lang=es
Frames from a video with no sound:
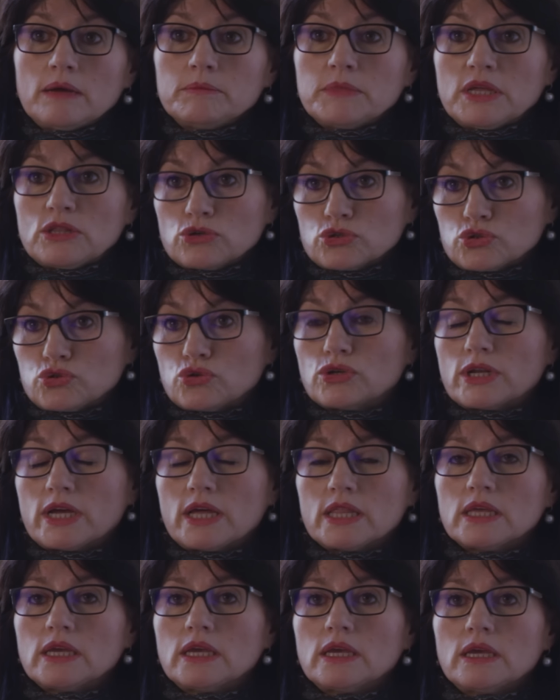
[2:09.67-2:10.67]
mi
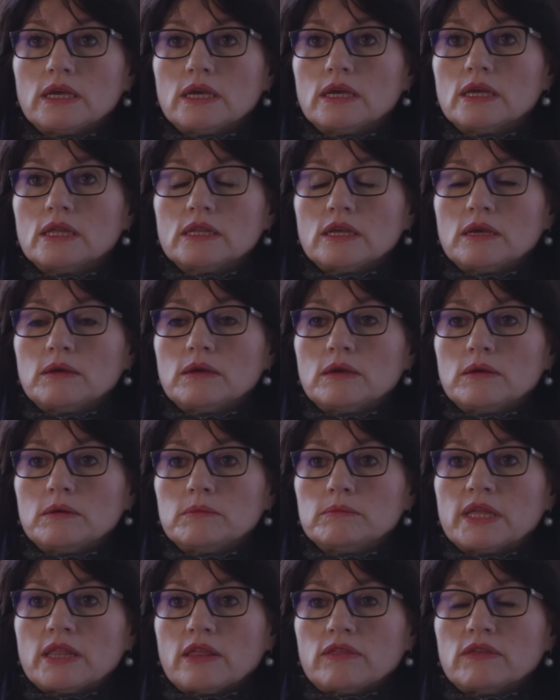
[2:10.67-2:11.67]
doctora de,
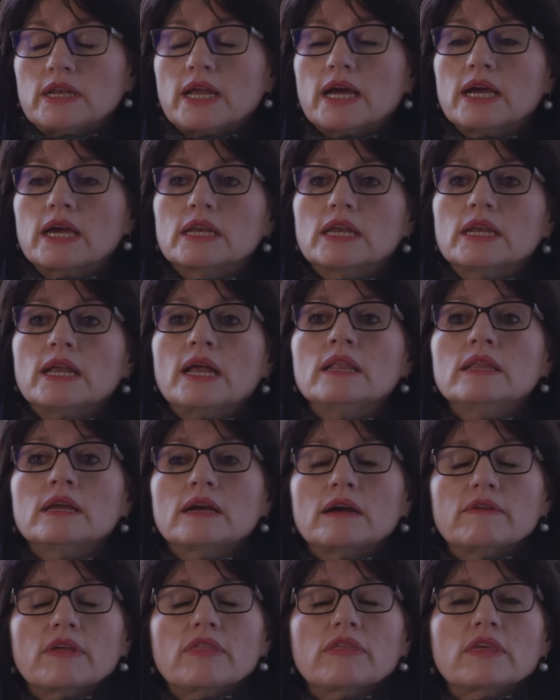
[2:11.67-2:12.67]
medicina general
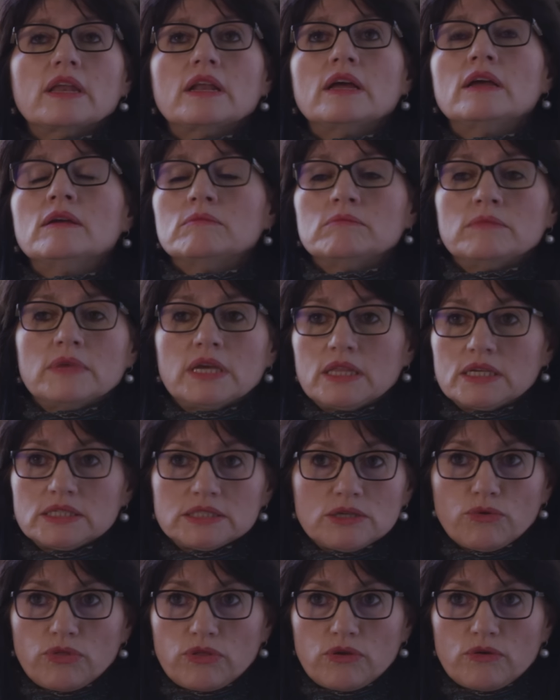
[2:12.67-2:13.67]
de cabecera me
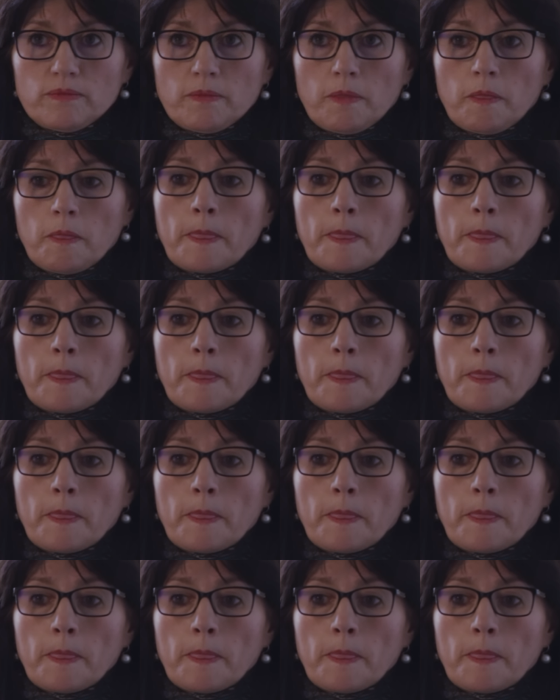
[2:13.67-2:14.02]
desahució.